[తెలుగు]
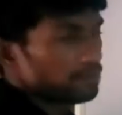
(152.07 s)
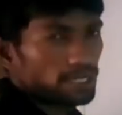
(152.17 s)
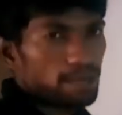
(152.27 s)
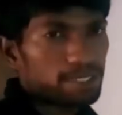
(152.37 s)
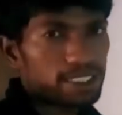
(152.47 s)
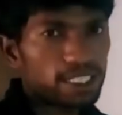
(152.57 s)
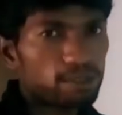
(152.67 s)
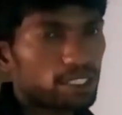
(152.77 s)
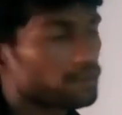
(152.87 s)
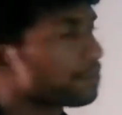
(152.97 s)
ప్రైమ్
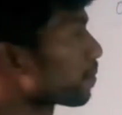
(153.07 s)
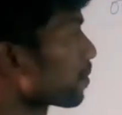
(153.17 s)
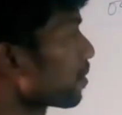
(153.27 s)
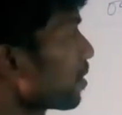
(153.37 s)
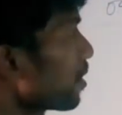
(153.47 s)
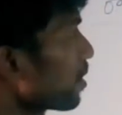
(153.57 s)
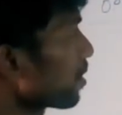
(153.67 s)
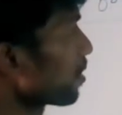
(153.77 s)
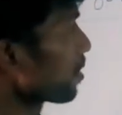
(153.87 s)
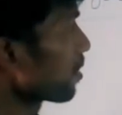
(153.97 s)
మినిస్టర్గా ఉన్నప్పుడు
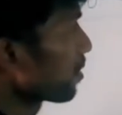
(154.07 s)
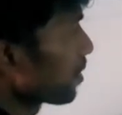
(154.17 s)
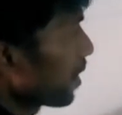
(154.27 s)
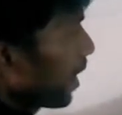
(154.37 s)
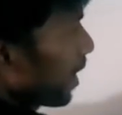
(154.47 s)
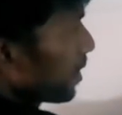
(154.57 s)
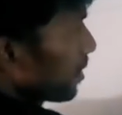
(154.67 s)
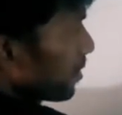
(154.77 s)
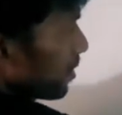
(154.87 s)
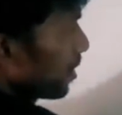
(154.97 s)
ఏ
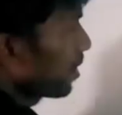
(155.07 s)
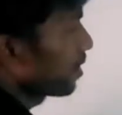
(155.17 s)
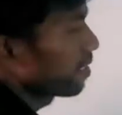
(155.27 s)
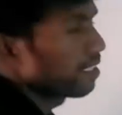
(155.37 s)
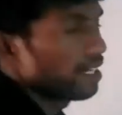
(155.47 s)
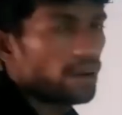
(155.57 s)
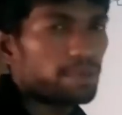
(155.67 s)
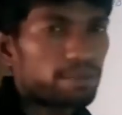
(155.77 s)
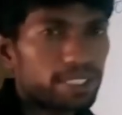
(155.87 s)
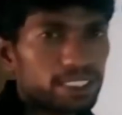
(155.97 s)
ఏ
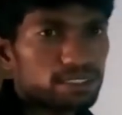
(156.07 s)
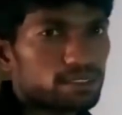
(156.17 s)
అమెండ్మెంట్